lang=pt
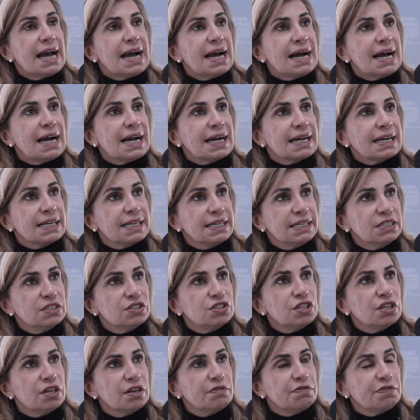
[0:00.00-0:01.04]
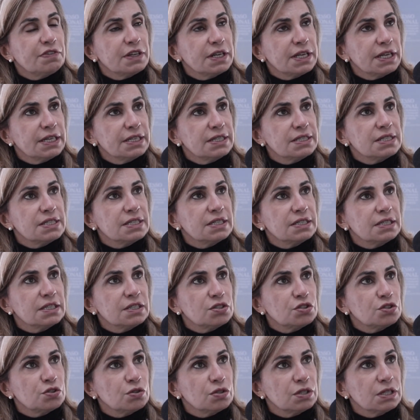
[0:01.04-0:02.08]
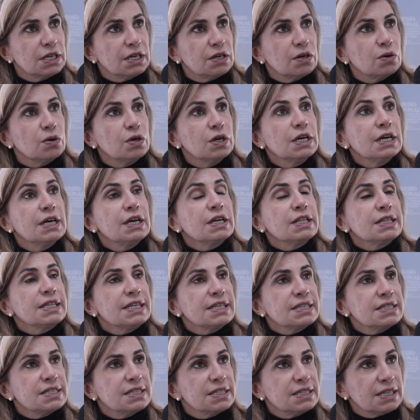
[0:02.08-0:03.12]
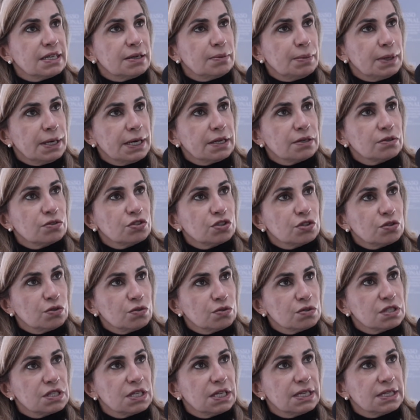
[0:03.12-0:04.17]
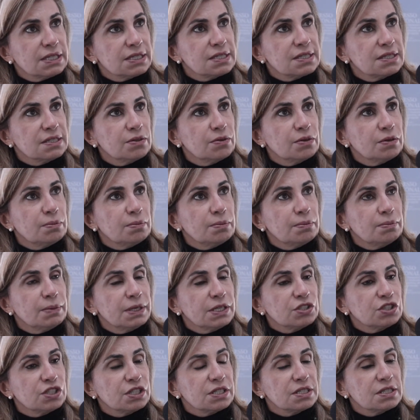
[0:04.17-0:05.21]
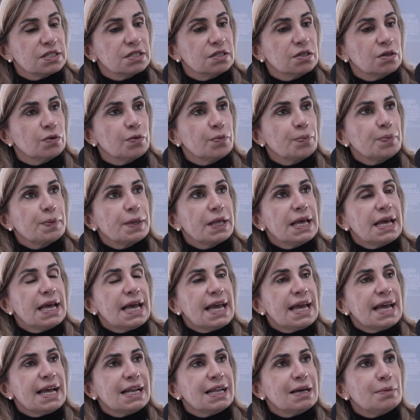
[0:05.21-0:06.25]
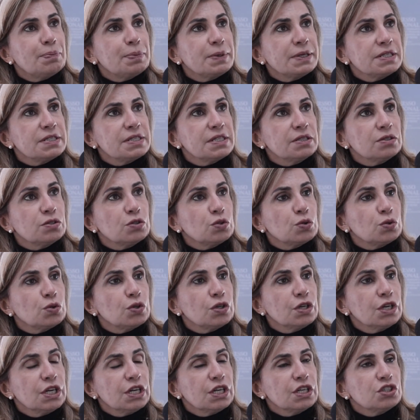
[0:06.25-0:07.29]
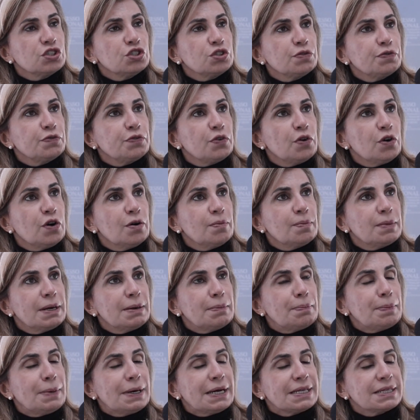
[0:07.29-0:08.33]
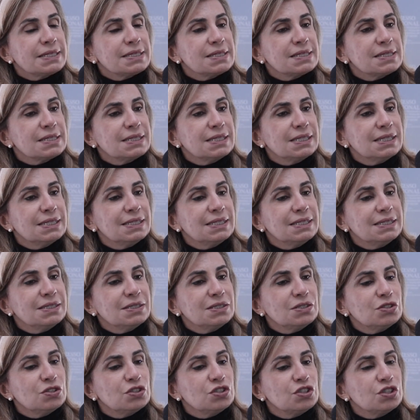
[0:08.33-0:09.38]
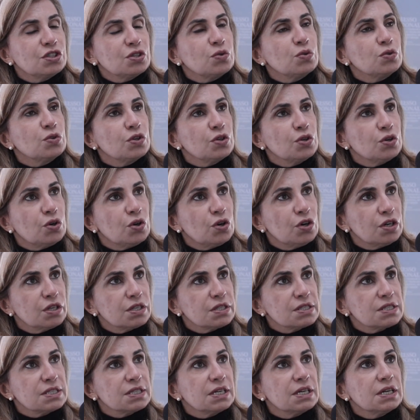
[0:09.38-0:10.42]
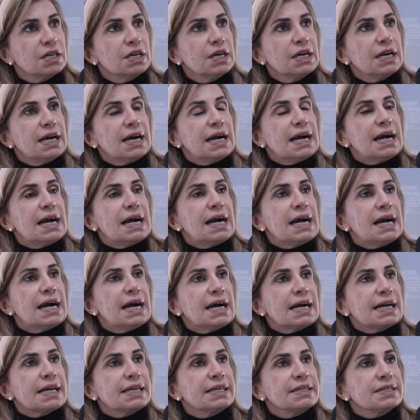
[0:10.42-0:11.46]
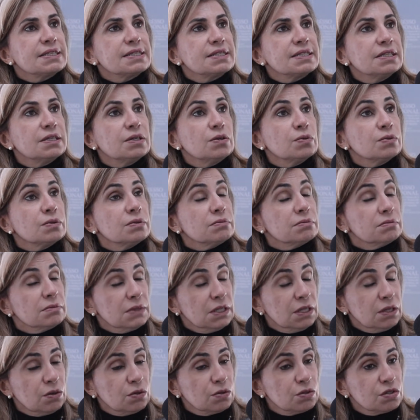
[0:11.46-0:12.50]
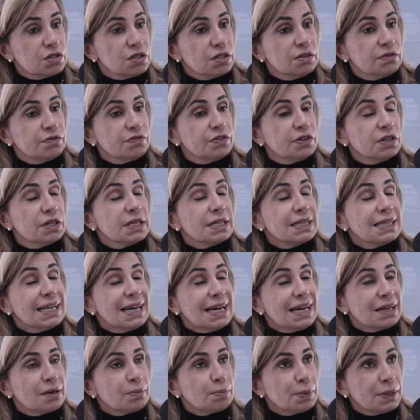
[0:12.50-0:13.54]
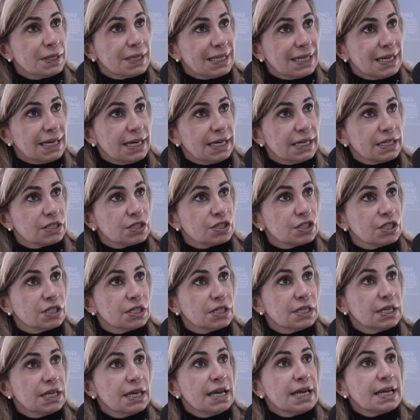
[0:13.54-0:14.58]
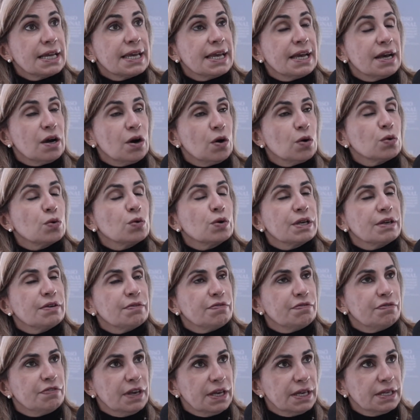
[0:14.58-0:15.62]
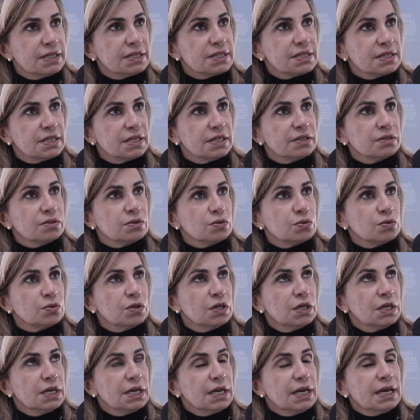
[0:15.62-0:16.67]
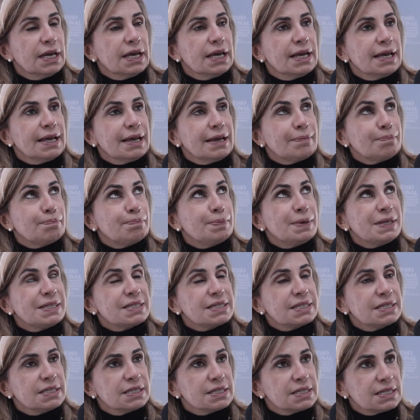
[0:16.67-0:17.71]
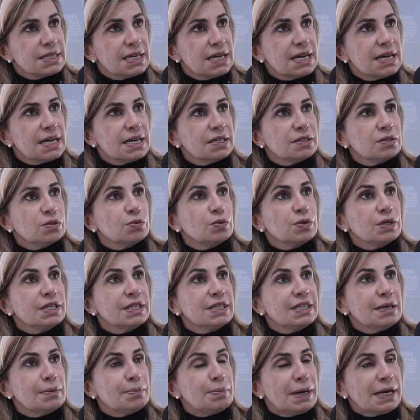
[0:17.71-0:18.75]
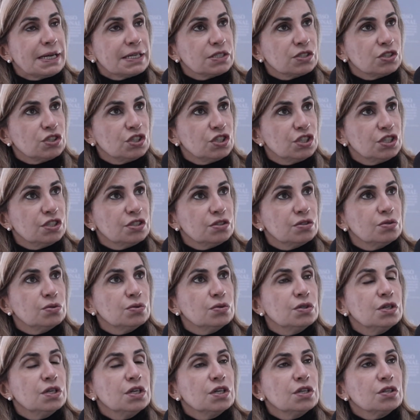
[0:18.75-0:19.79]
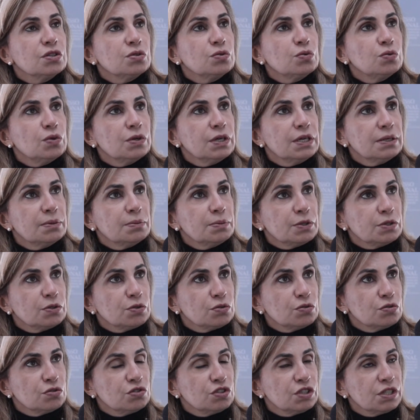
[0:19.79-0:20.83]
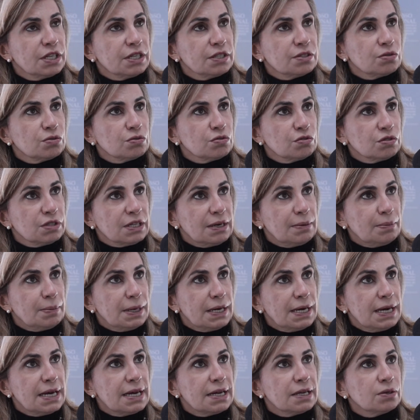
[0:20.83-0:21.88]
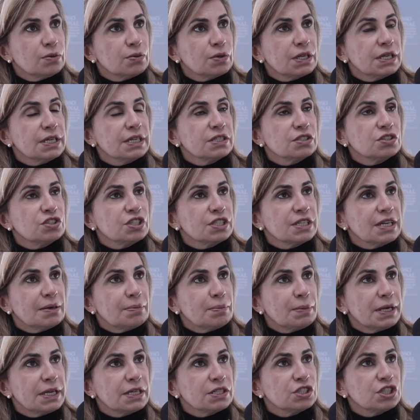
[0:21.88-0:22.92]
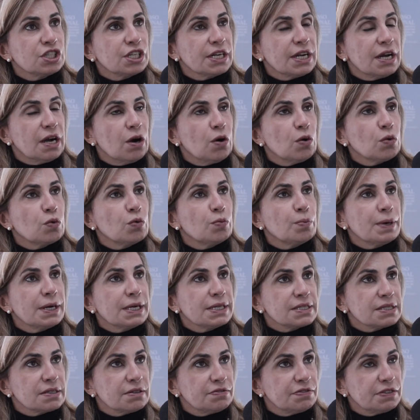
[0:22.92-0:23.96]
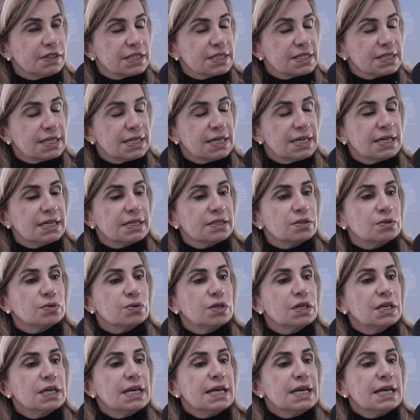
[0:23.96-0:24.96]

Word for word: a grande referência nacional nesse trabalho de conciliação e mediação, ela apresentou de forma bastante curiosa a questão inclusive da arbitragem, que é algo que vem sendo é, pesquisado e debatido no âmbito do direito do trabalho, que antigamente era algo mais afastado,